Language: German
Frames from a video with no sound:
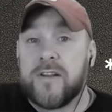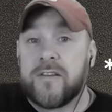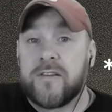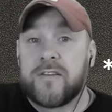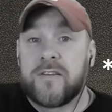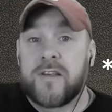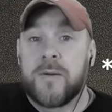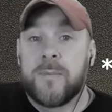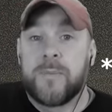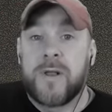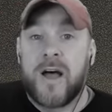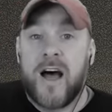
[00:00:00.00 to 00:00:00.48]
Es
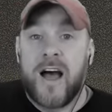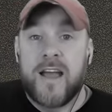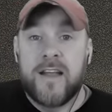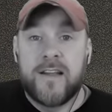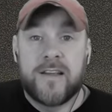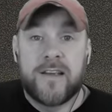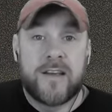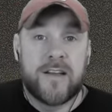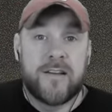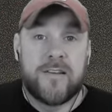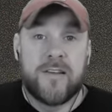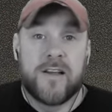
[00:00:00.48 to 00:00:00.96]
gibt
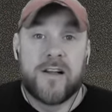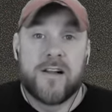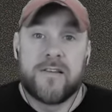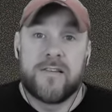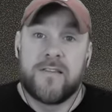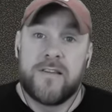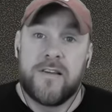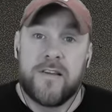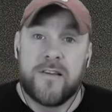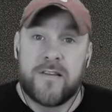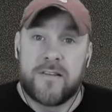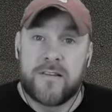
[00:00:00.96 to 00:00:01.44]
einige
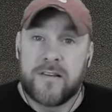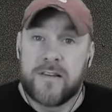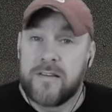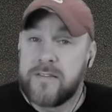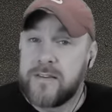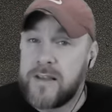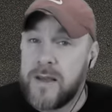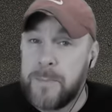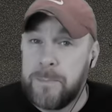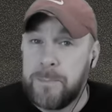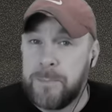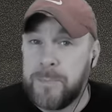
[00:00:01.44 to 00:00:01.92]
DLCs, es
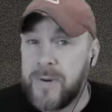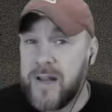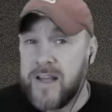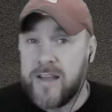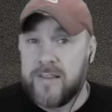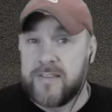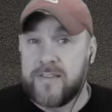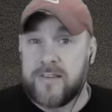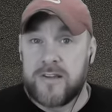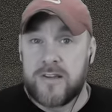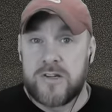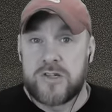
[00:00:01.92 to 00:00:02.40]
gibt
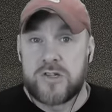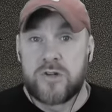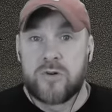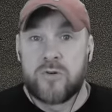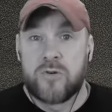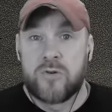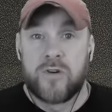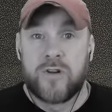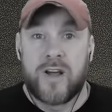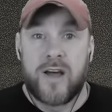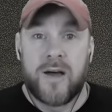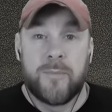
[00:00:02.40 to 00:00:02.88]

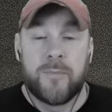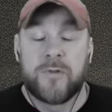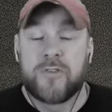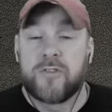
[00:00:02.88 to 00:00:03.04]
PlayStation-Guthaben.